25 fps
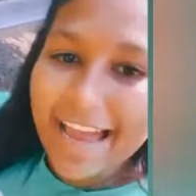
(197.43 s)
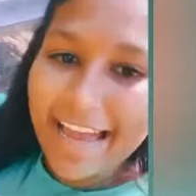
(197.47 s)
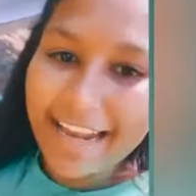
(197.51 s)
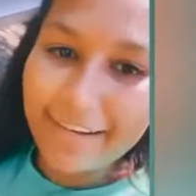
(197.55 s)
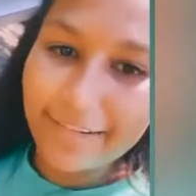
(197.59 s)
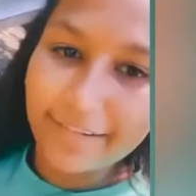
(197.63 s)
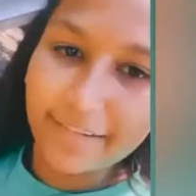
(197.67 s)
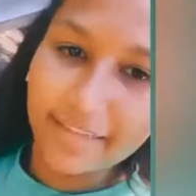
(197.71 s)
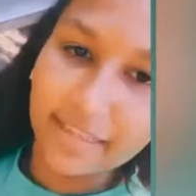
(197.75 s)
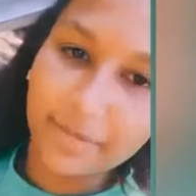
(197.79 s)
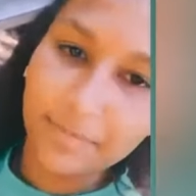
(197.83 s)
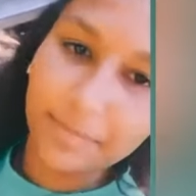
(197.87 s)

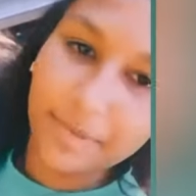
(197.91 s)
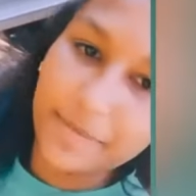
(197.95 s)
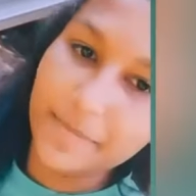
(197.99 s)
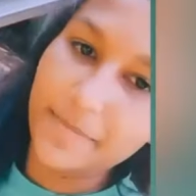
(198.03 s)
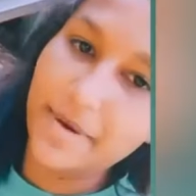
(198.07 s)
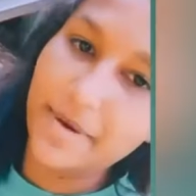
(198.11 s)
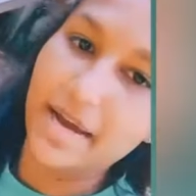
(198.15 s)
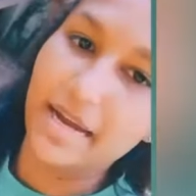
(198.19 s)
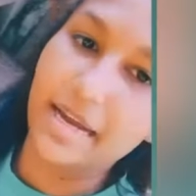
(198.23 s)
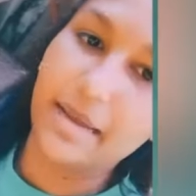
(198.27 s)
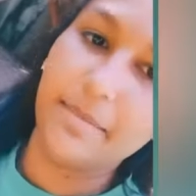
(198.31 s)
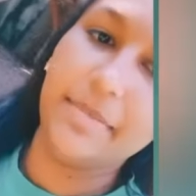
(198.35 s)
ich bin
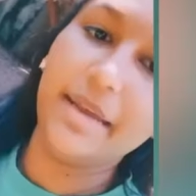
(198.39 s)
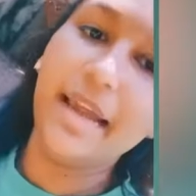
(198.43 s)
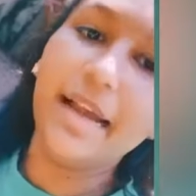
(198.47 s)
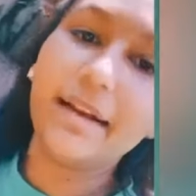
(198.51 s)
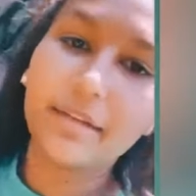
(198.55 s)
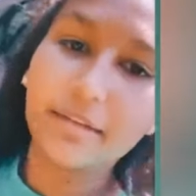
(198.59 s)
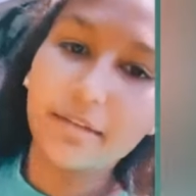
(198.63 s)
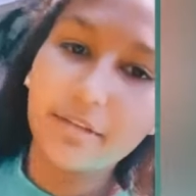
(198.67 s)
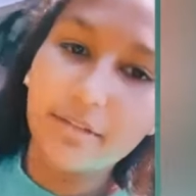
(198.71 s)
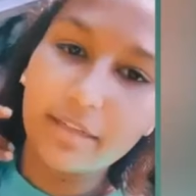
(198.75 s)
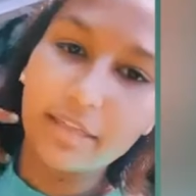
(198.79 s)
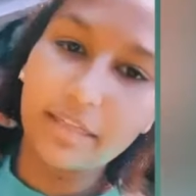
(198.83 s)
Mariam Jacken und
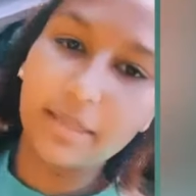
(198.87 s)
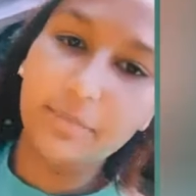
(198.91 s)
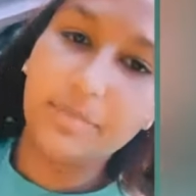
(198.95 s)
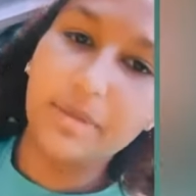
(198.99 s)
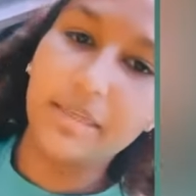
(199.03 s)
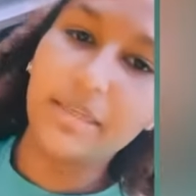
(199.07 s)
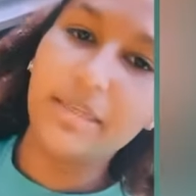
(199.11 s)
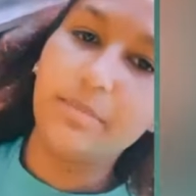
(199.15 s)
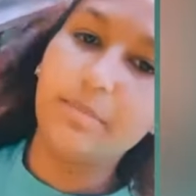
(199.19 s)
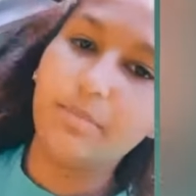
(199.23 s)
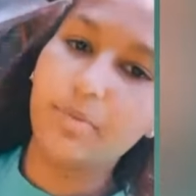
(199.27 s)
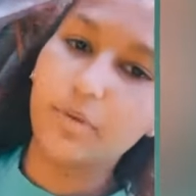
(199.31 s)
ich bin die
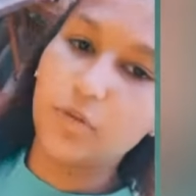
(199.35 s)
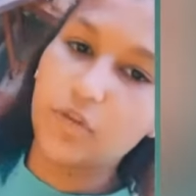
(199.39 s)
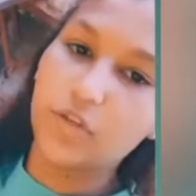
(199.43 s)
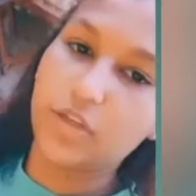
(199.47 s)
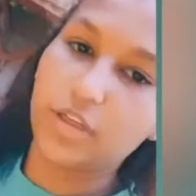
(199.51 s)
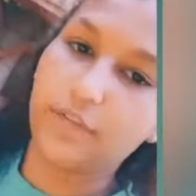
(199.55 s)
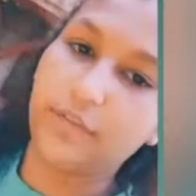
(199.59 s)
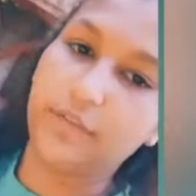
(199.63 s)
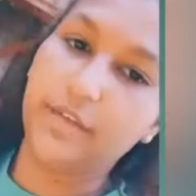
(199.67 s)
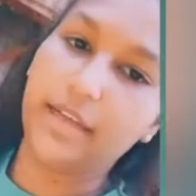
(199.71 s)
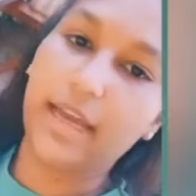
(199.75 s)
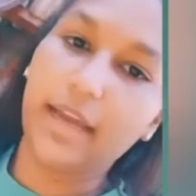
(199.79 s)

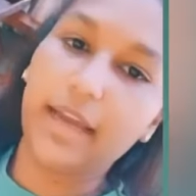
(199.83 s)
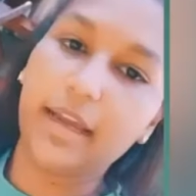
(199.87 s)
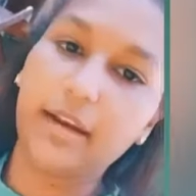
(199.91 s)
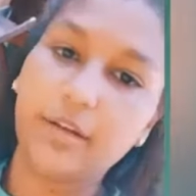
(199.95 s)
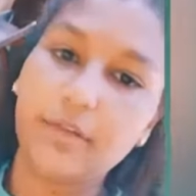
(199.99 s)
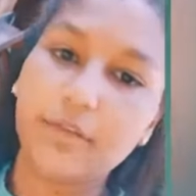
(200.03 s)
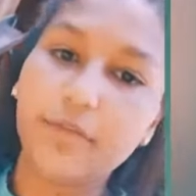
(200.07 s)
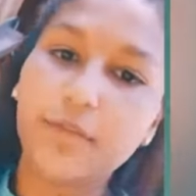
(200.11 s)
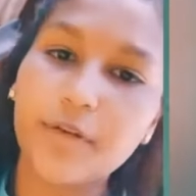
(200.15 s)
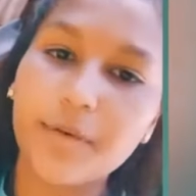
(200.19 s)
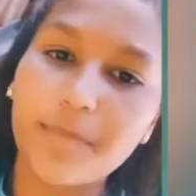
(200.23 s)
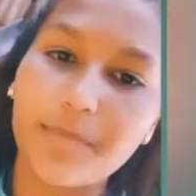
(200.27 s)
Botschafterin für
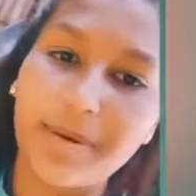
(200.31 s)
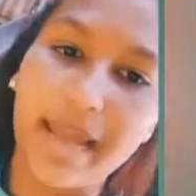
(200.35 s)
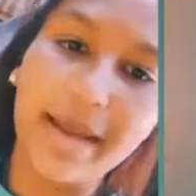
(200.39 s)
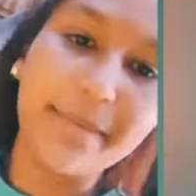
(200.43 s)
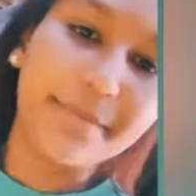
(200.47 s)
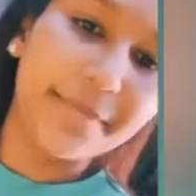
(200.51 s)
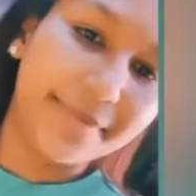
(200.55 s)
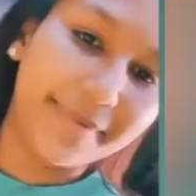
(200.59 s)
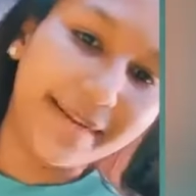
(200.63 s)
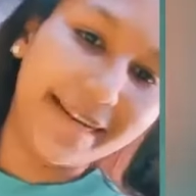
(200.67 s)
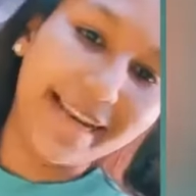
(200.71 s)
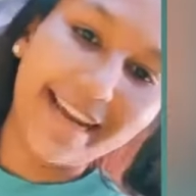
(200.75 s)

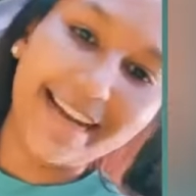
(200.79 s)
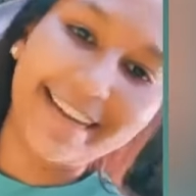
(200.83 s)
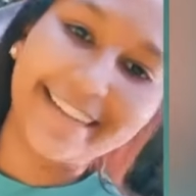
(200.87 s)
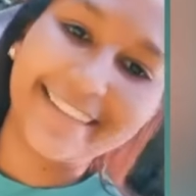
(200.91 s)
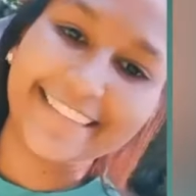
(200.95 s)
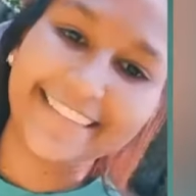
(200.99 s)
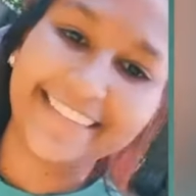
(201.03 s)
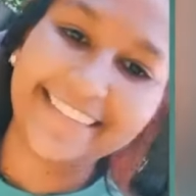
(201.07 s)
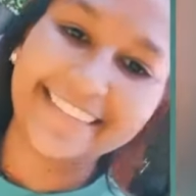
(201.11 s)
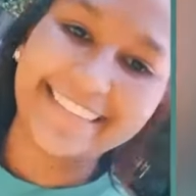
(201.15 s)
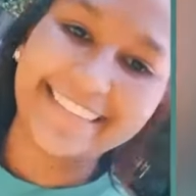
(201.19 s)
Playmobilhausen.